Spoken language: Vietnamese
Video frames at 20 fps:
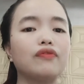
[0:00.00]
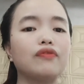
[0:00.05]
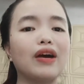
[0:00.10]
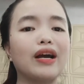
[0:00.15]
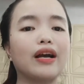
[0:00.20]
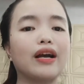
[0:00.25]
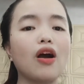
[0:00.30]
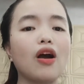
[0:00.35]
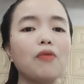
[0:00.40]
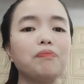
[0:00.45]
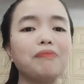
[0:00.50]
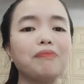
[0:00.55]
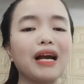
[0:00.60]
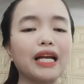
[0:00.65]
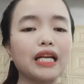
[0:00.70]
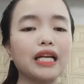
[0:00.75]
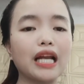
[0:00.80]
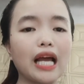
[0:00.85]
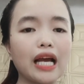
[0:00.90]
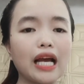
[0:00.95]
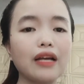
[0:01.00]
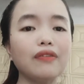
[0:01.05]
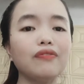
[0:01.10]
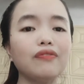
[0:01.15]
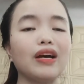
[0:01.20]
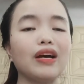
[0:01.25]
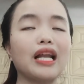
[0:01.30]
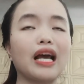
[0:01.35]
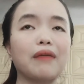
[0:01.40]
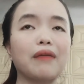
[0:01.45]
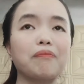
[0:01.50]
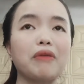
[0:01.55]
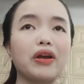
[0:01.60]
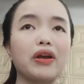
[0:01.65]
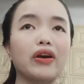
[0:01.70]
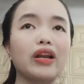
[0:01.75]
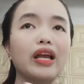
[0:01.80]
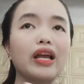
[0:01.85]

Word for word: và không bắt nắng và đặc biệt